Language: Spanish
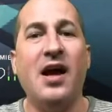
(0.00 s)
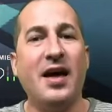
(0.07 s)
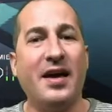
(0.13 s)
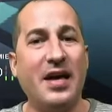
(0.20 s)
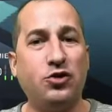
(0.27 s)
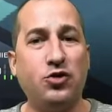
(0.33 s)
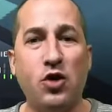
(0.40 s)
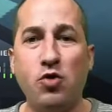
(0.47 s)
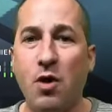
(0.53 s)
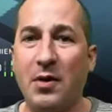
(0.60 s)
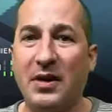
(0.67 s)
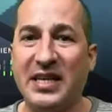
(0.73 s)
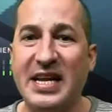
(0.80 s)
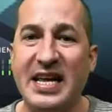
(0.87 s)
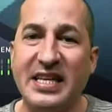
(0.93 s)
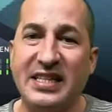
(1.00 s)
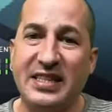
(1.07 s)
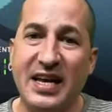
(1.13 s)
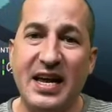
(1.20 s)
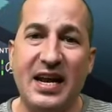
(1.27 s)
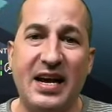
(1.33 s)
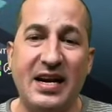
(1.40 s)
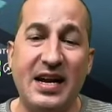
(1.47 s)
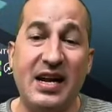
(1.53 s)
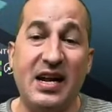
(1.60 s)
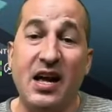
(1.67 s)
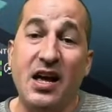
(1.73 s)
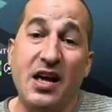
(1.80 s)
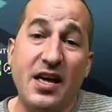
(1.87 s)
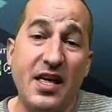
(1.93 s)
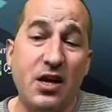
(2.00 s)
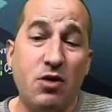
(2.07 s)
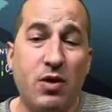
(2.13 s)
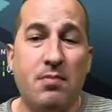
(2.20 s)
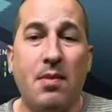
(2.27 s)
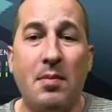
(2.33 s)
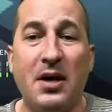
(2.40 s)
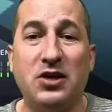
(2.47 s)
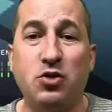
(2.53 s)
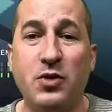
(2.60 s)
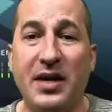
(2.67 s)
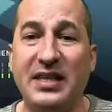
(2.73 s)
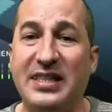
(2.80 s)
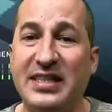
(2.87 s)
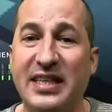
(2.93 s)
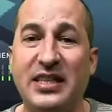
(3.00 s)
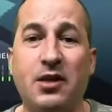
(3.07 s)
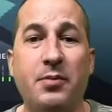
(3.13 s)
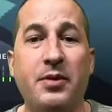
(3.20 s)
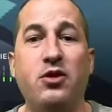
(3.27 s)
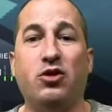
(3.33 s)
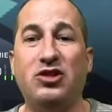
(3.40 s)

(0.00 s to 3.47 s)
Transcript: que es una nueva serie que está en el canal y bueno, vamos a subir el siguiente vídeo.